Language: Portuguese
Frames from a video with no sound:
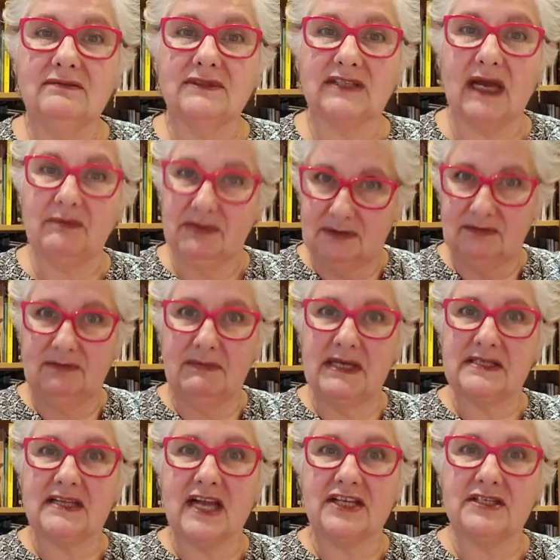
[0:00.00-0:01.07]
sabe?
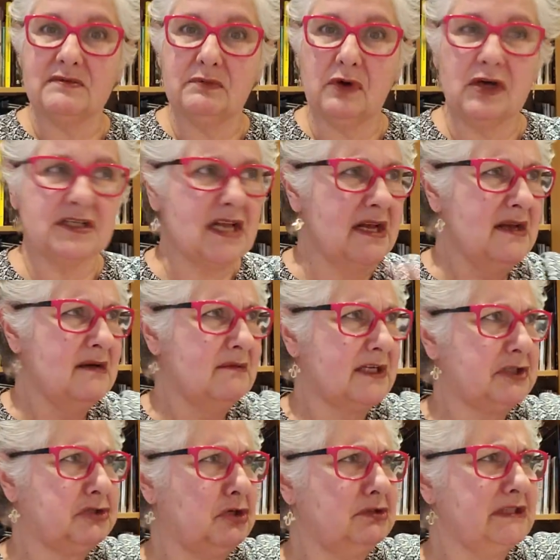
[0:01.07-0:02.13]
Mensagem inbox
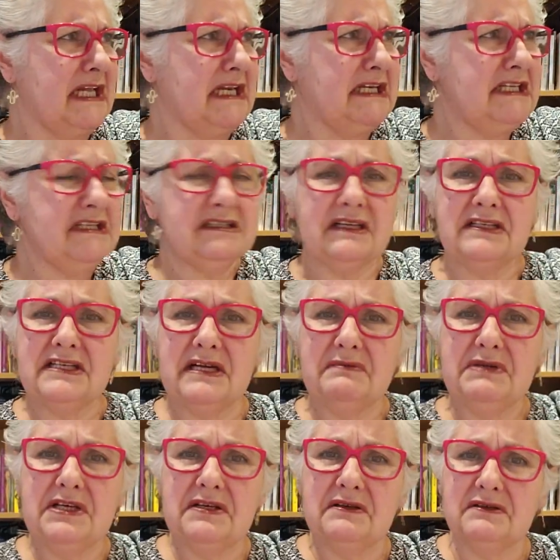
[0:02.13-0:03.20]
para toda a lista de
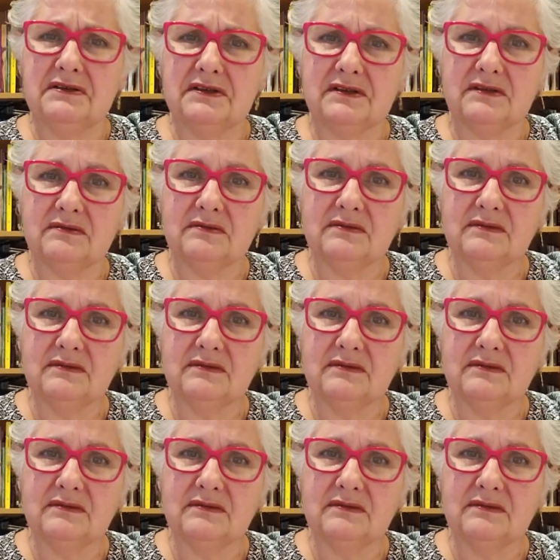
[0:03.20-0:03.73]
amigos.